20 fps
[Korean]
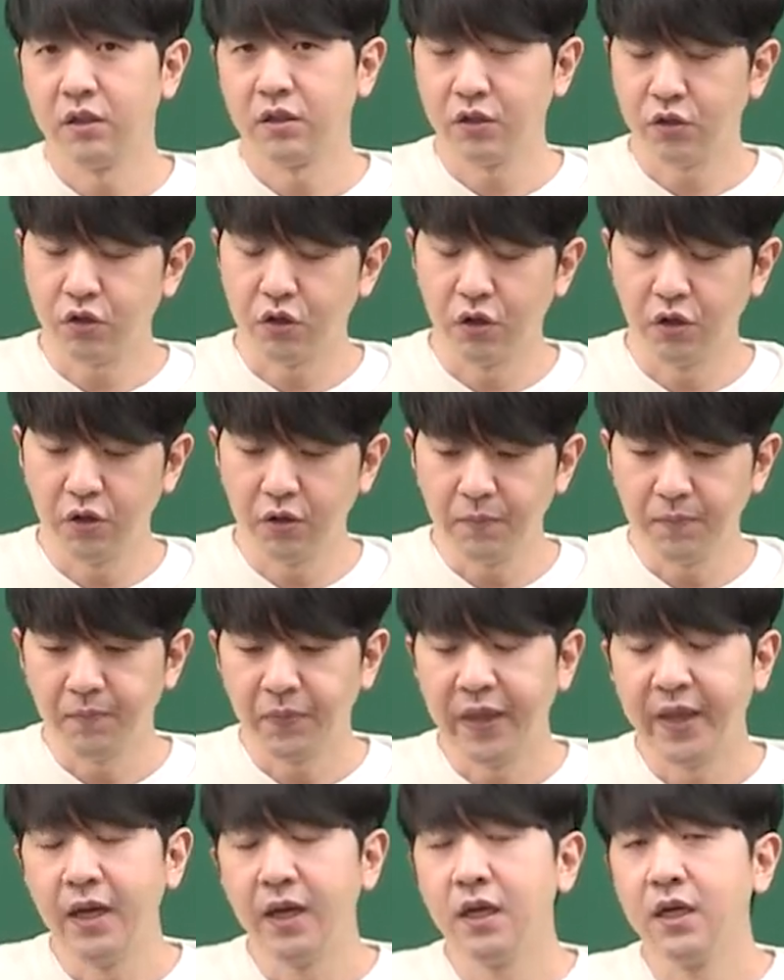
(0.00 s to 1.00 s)
그렇죠?
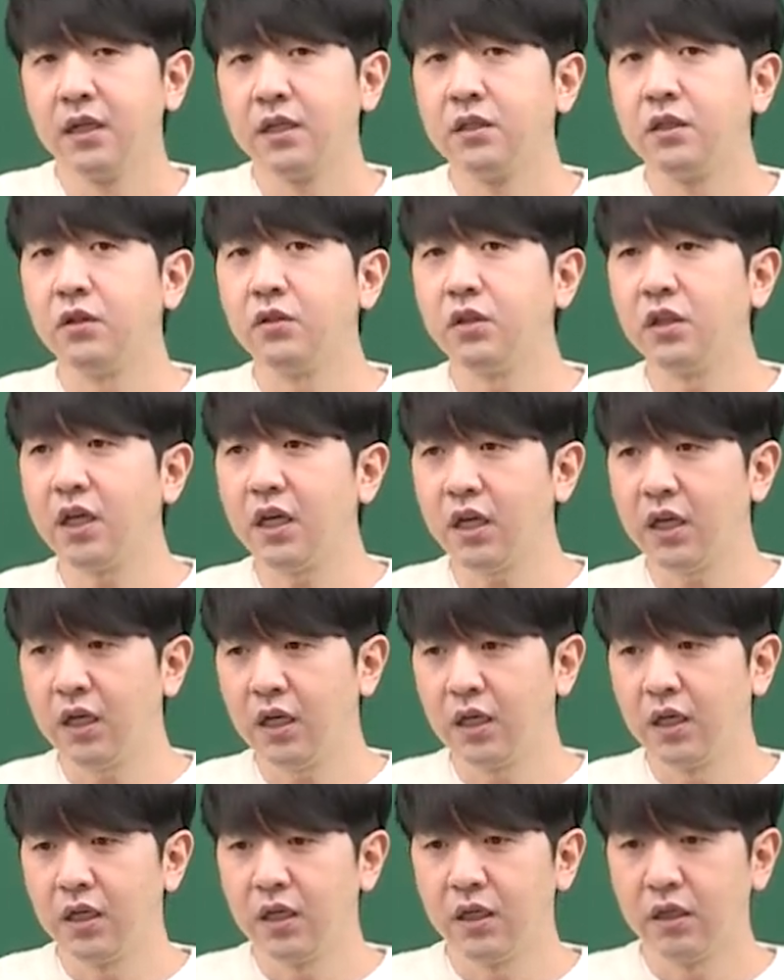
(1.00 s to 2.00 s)
그런데
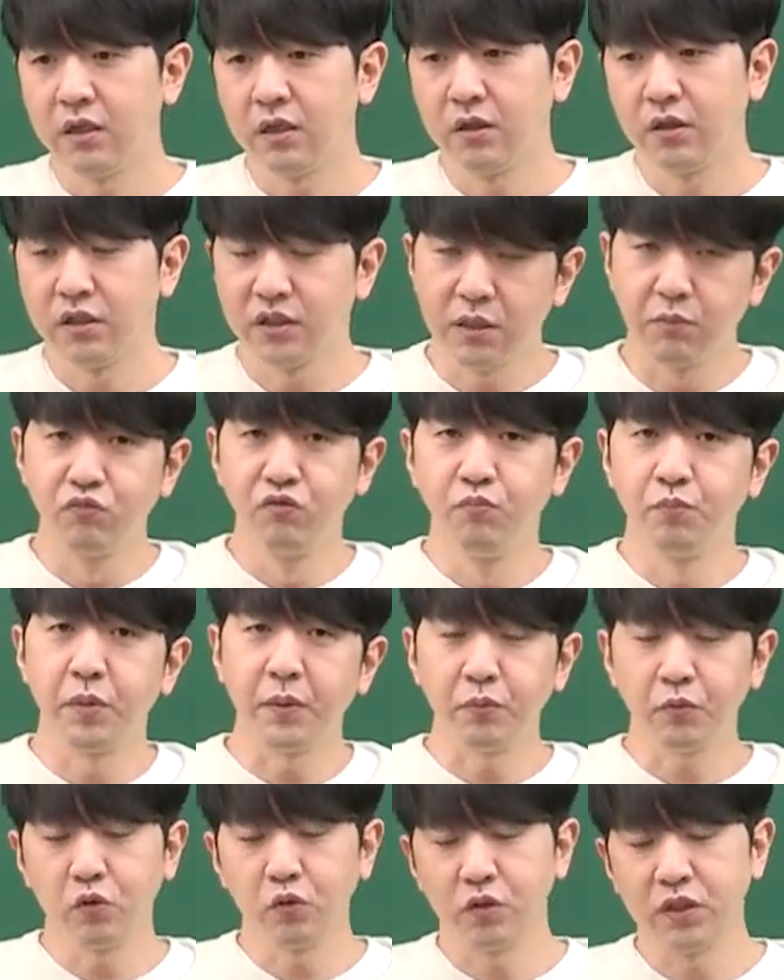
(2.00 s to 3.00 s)
어, 이제
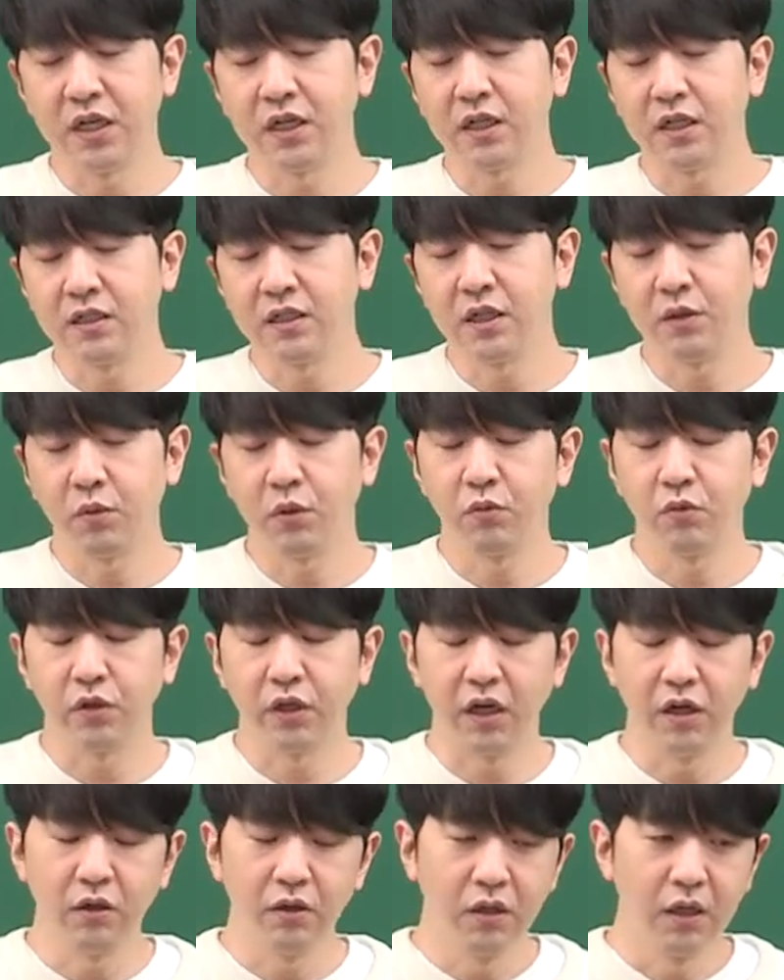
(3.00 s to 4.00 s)
문법도 잠깐
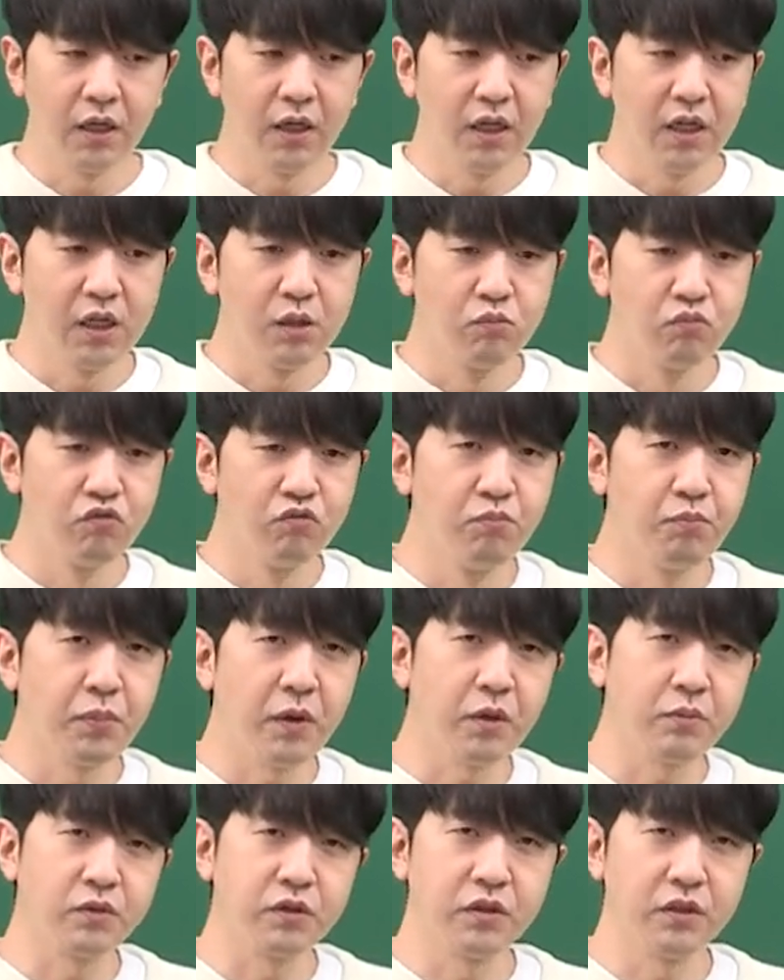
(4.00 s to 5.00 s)
살펴볼게요.
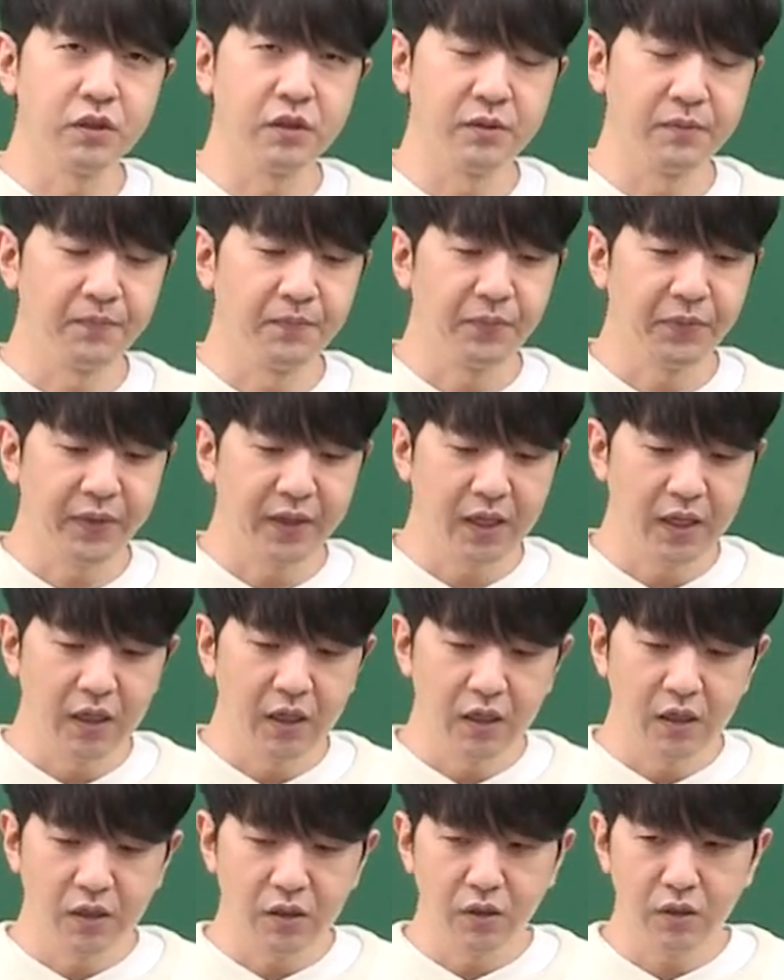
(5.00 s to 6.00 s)
문법은
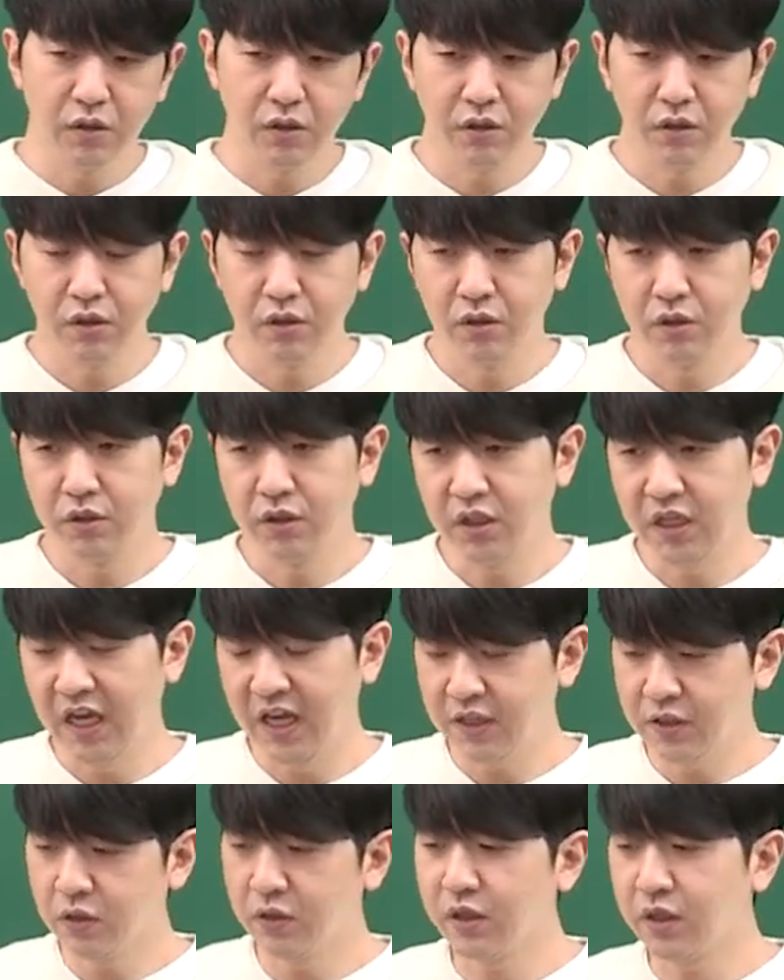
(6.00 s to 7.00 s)
어,
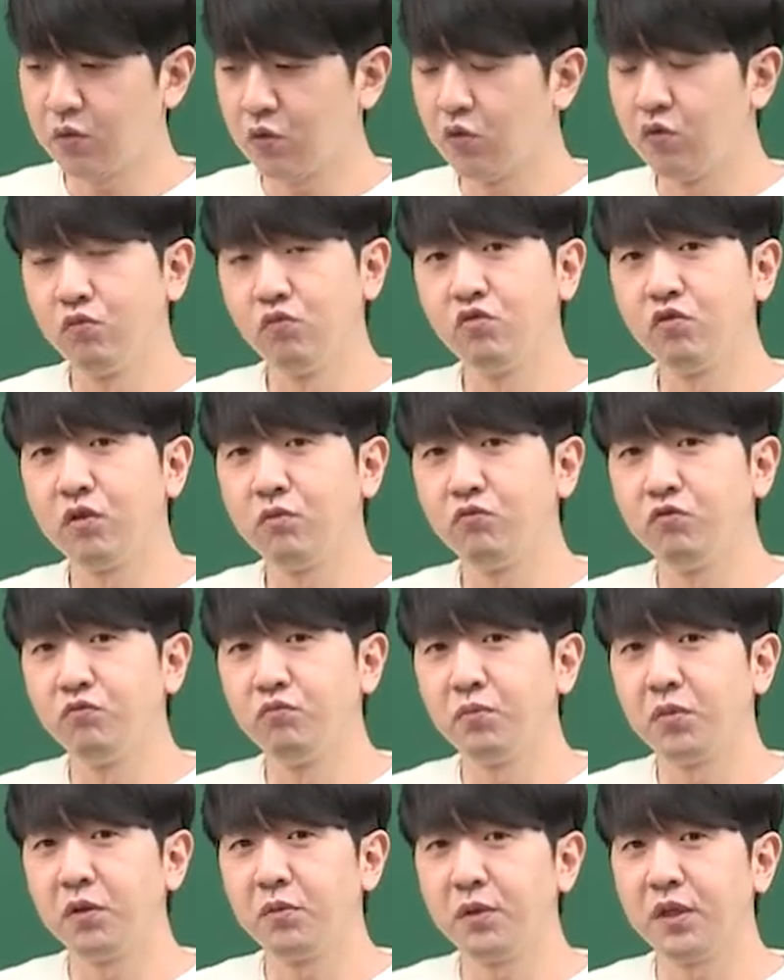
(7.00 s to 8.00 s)
예전에 공무원
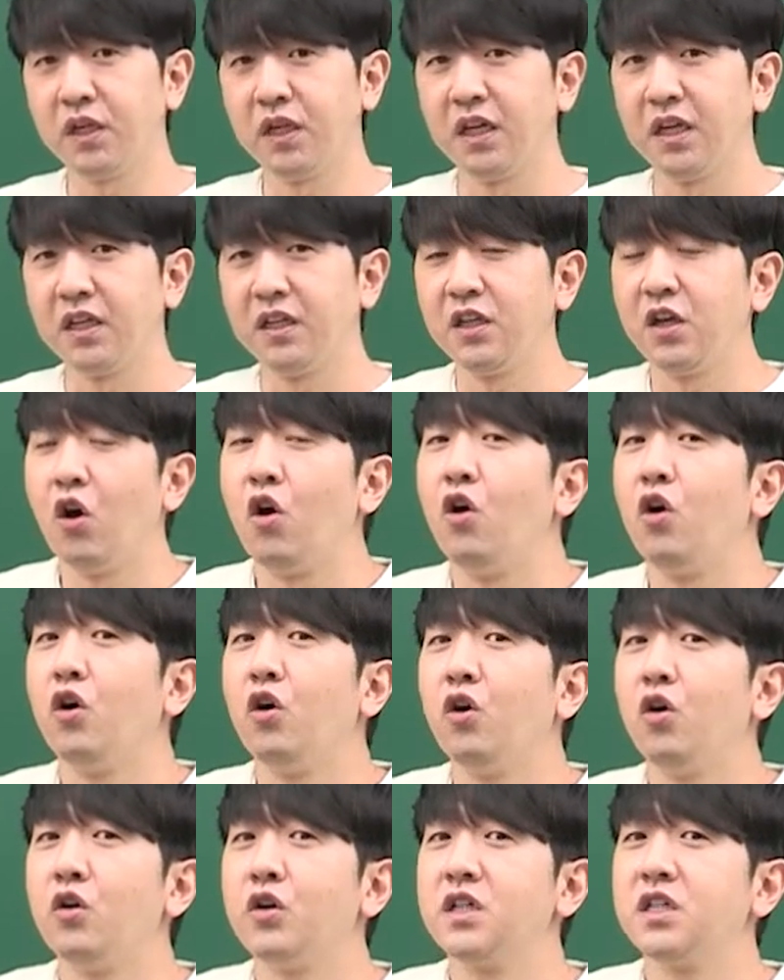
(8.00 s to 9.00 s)
문법이
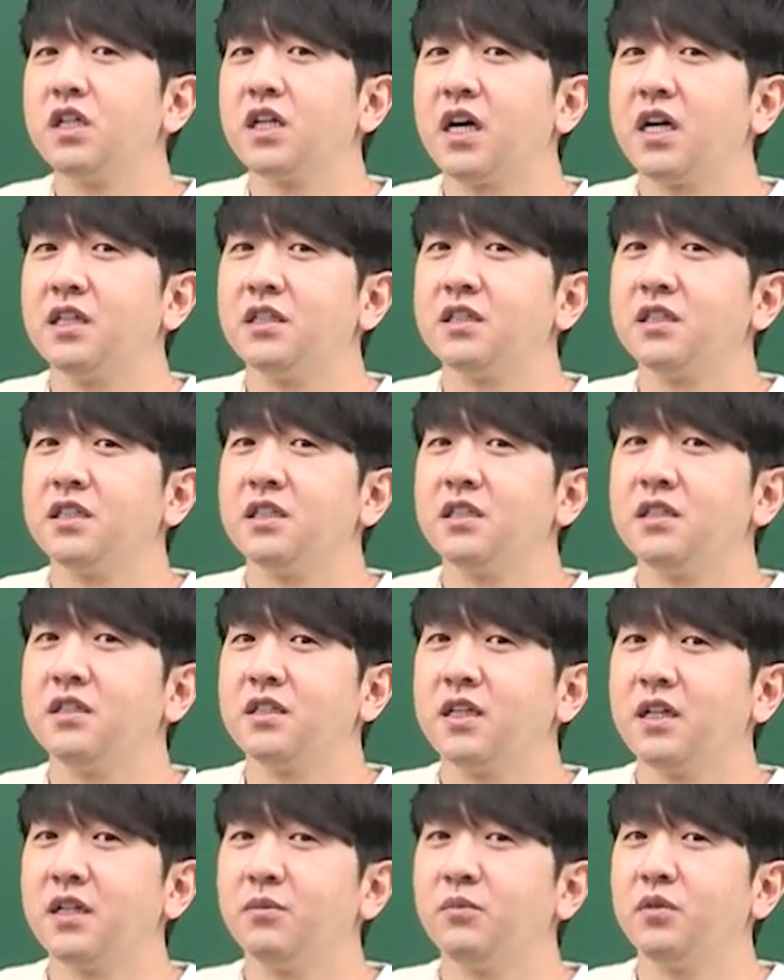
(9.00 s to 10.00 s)
영어를
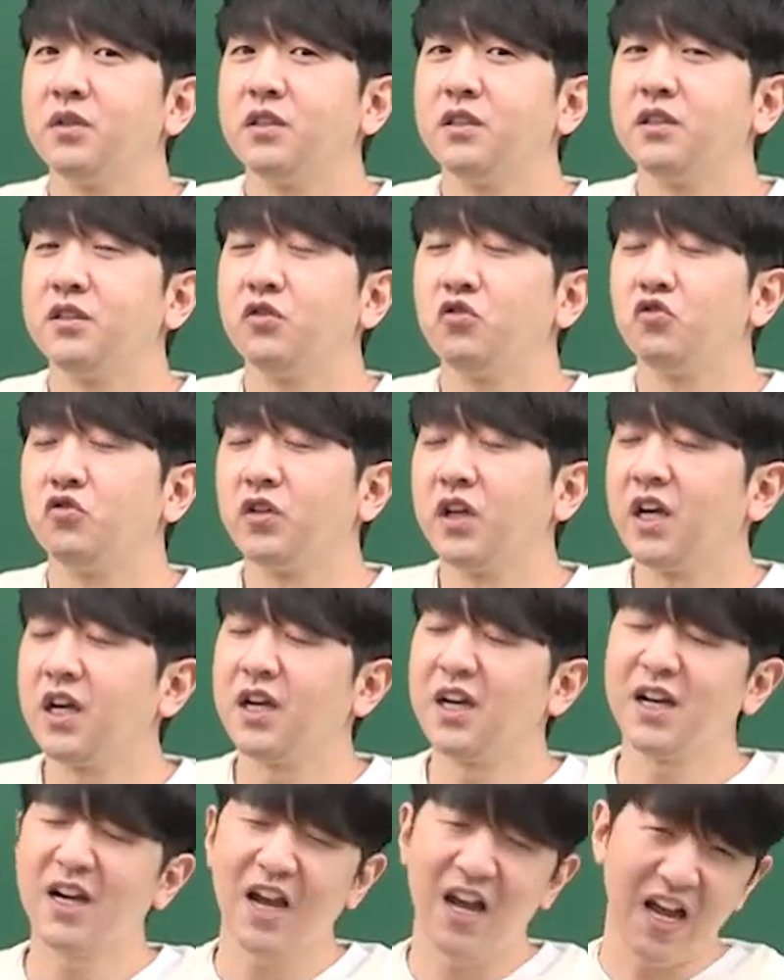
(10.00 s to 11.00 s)
가르치는 사람들
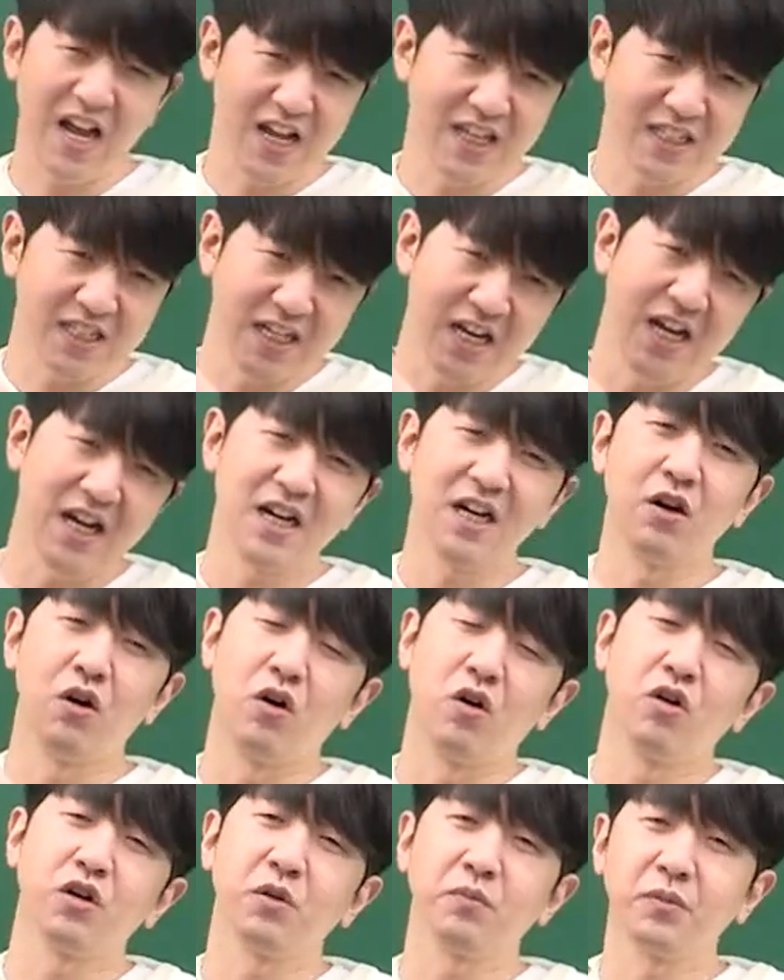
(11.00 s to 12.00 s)
중에 가장
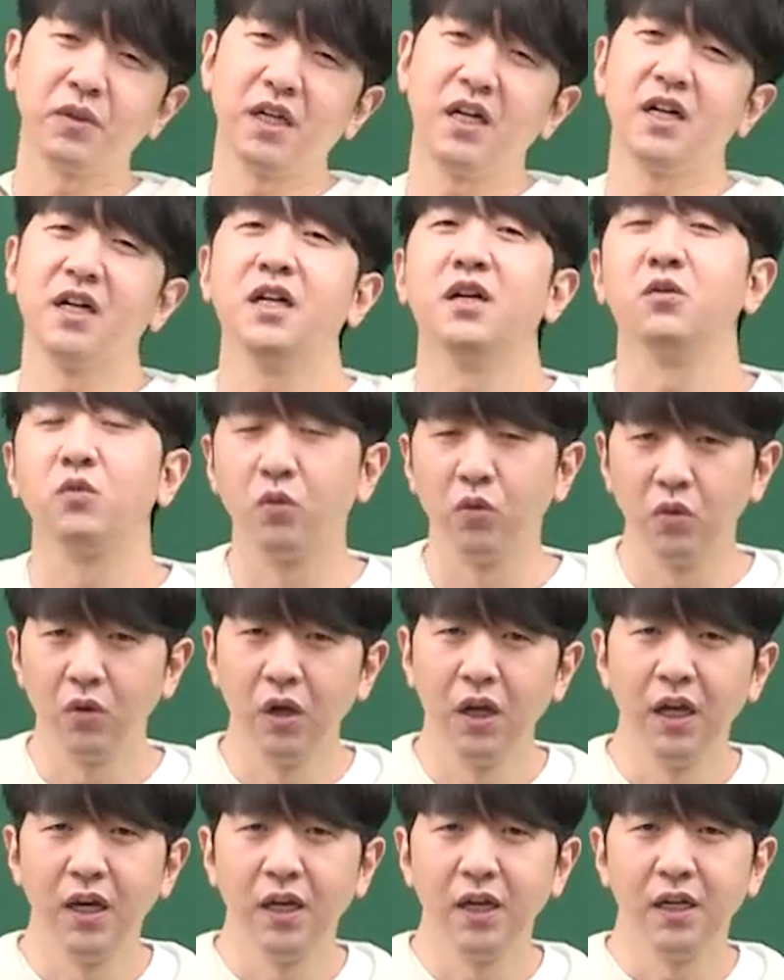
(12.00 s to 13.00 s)
어렵다라고